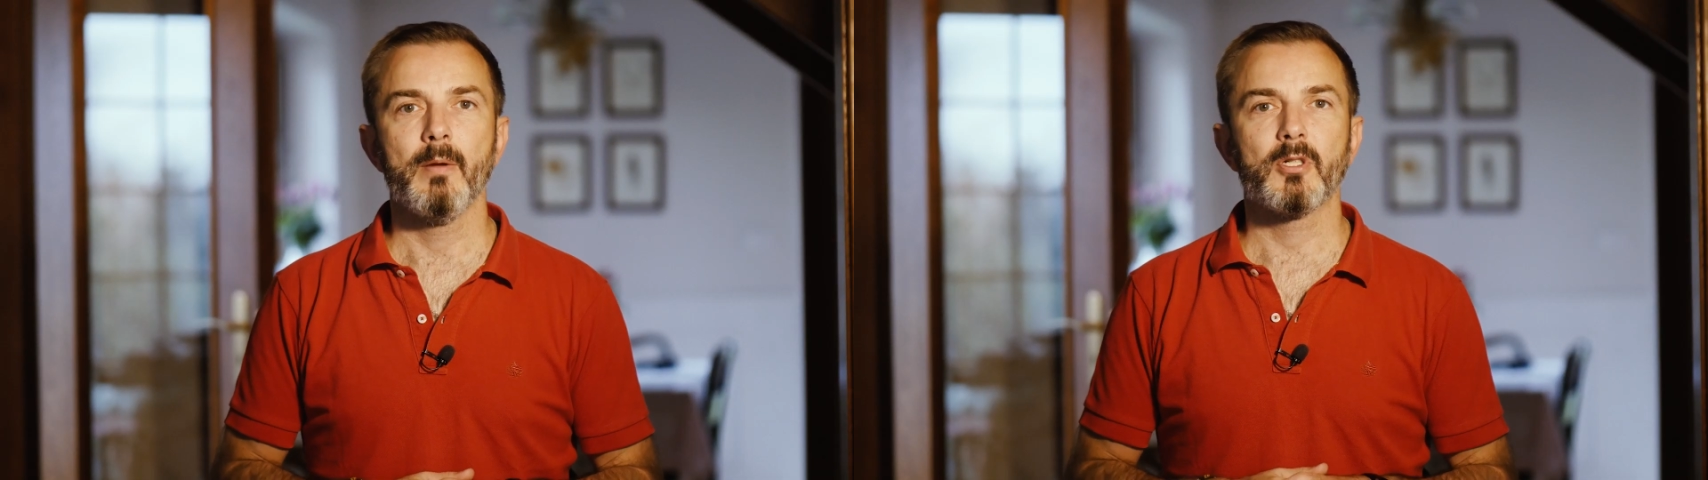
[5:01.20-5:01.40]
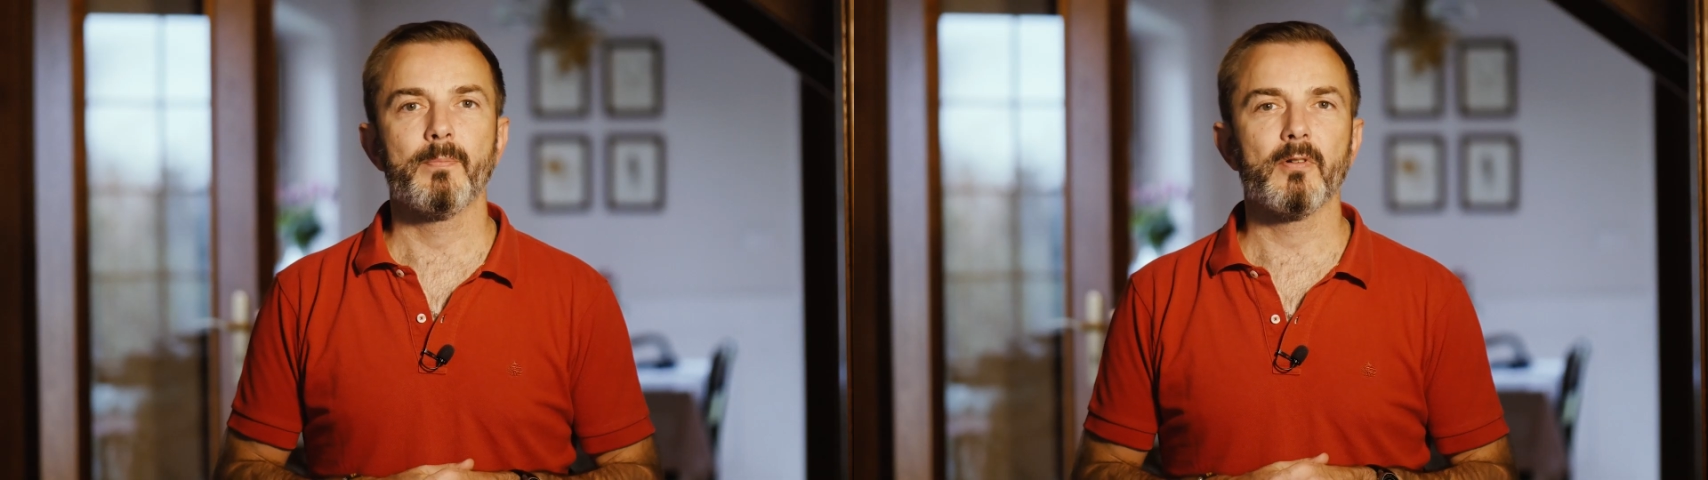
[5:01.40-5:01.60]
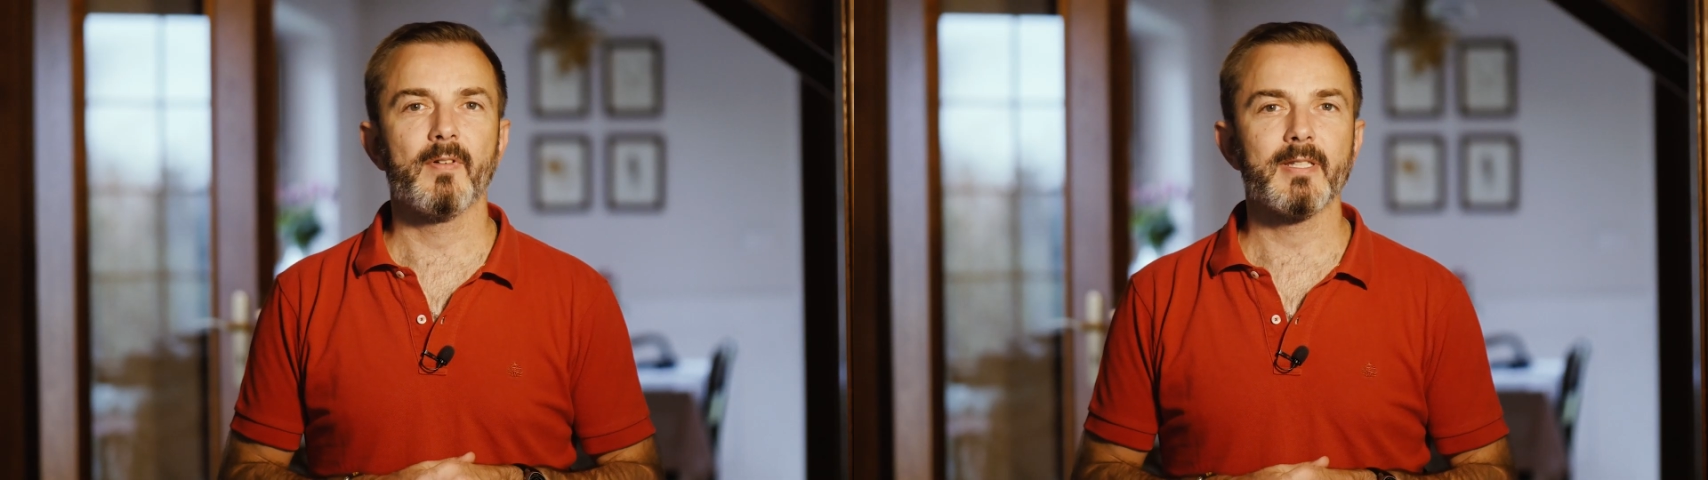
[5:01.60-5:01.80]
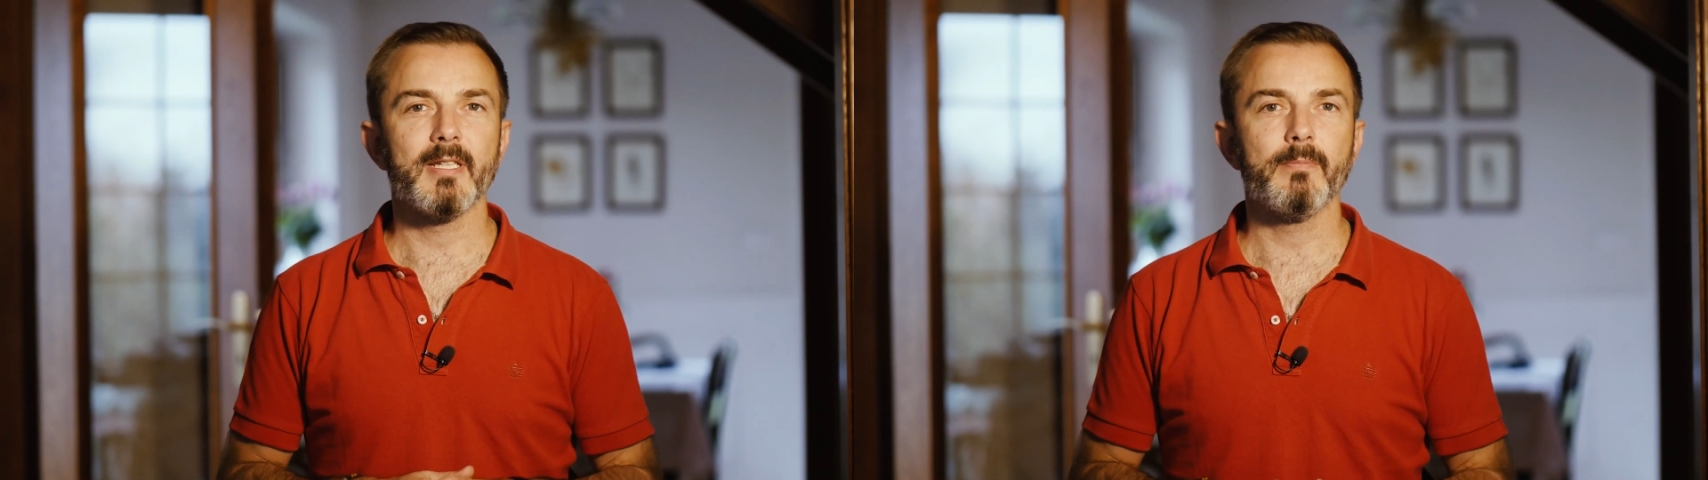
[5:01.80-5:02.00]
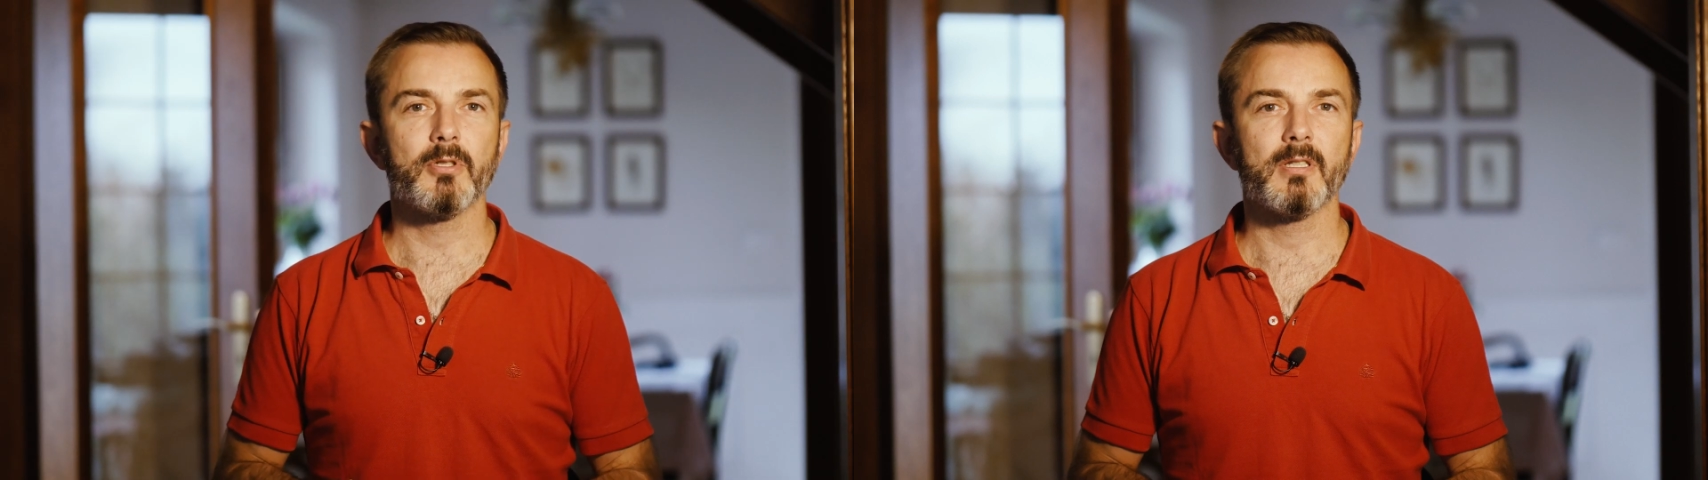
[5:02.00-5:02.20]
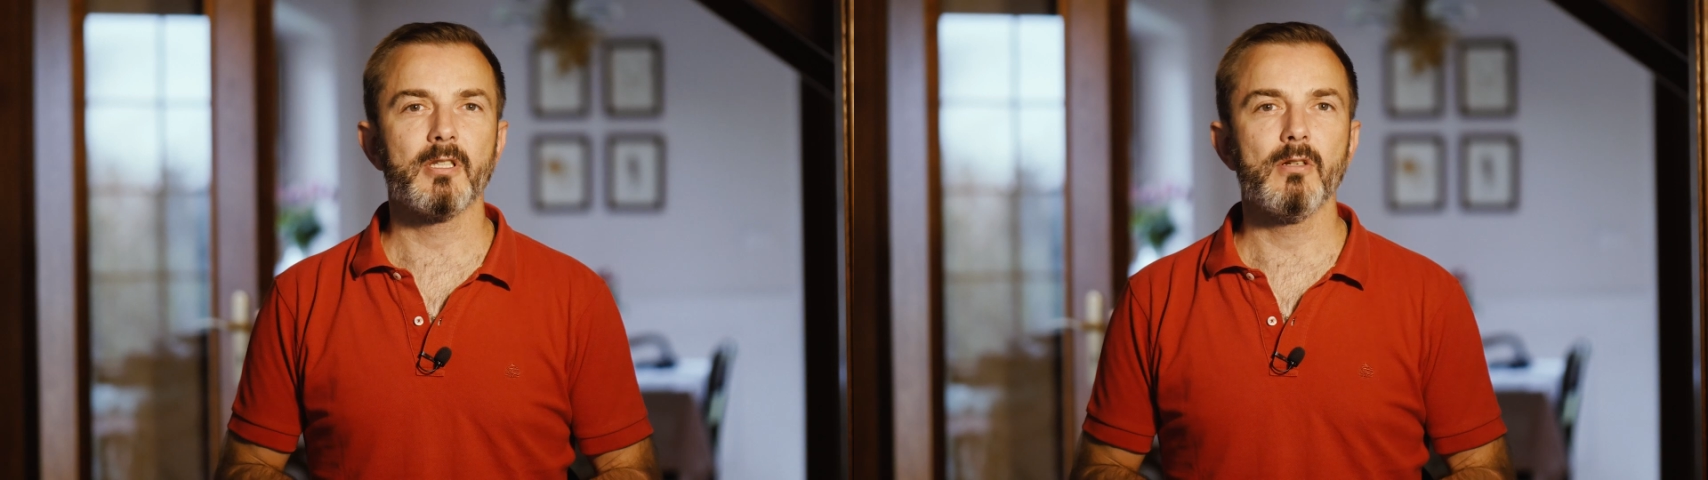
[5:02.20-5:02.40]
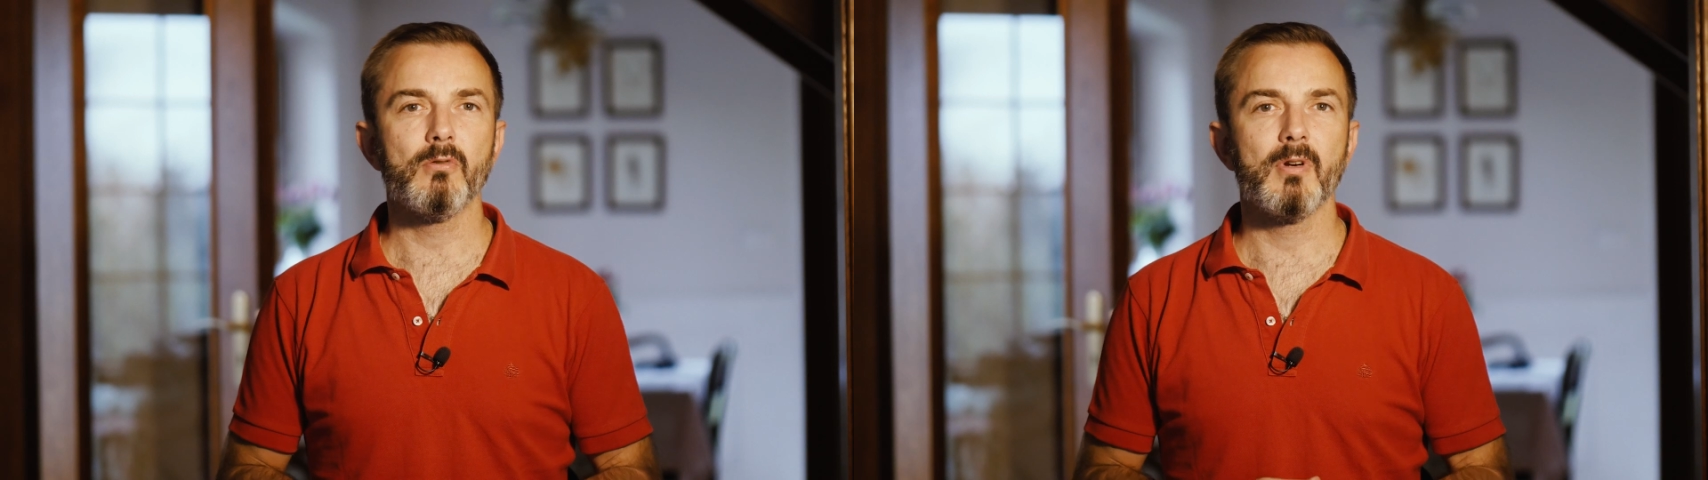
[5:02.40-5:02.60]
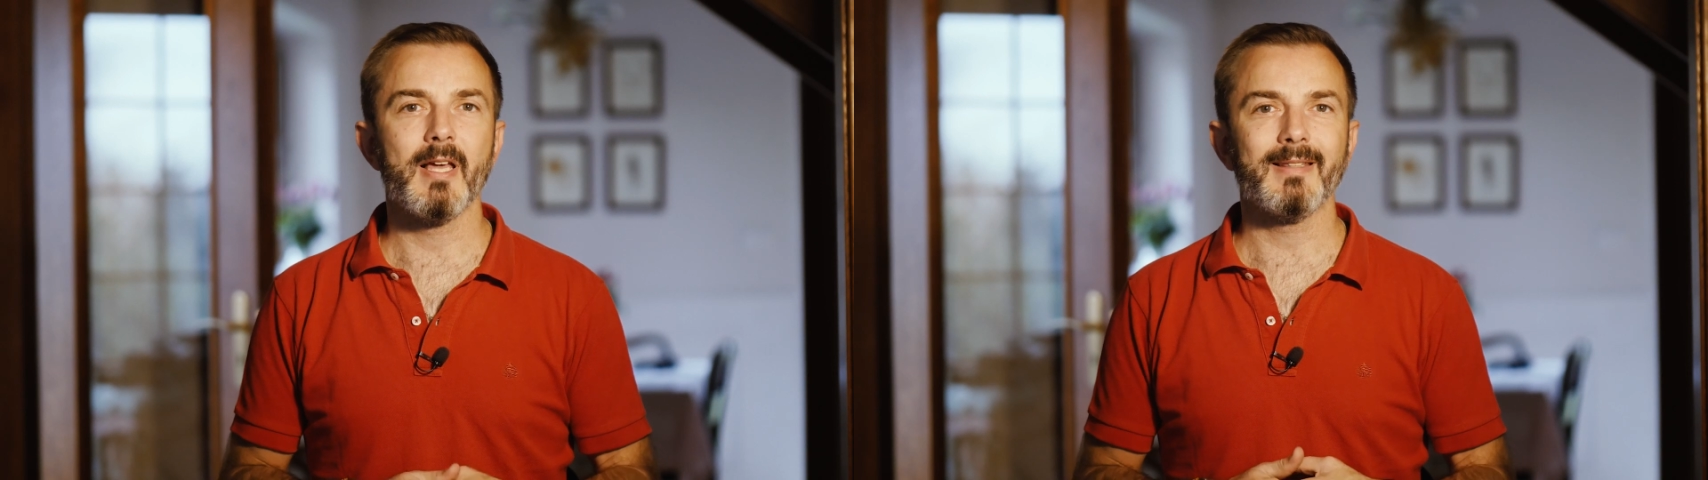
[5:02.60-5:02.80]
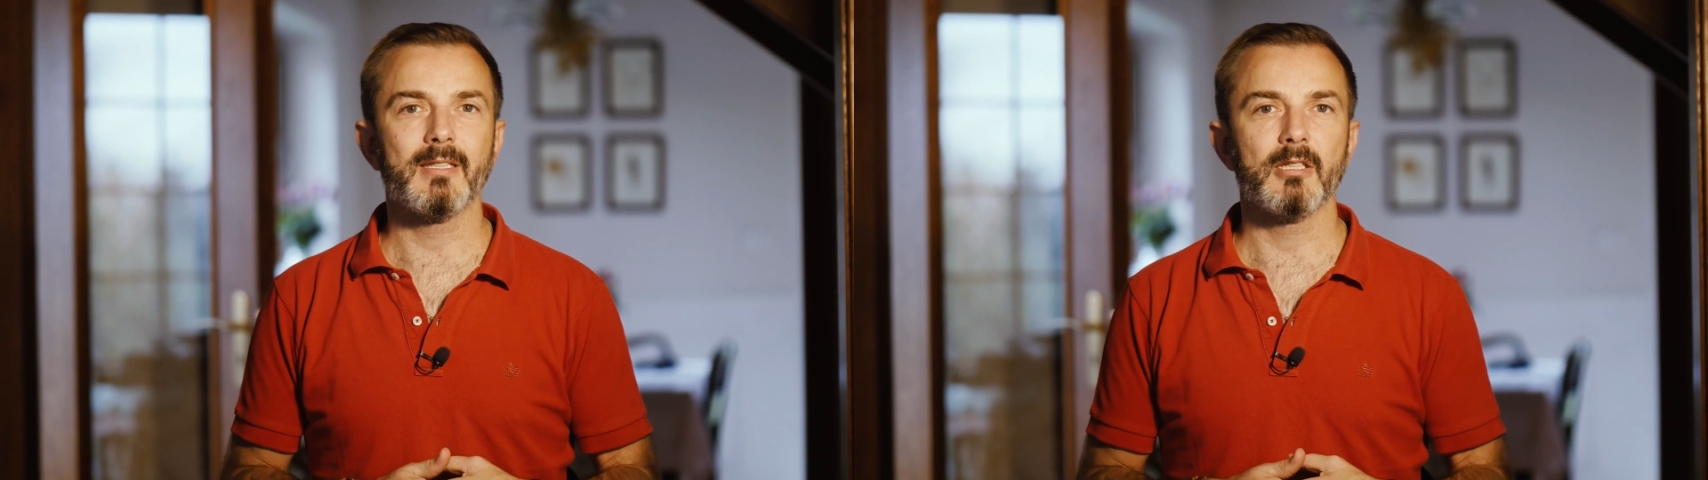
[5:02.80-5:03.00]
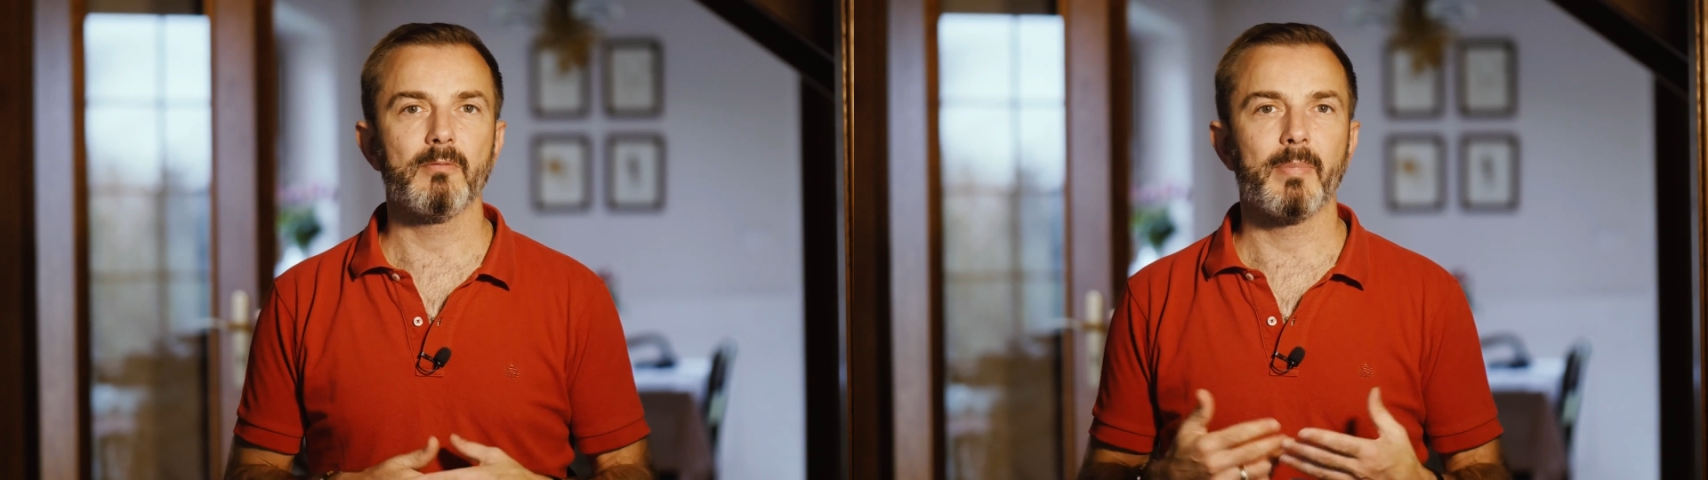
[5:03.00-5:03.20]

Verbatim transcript: Przeprowadzane przed kilku laty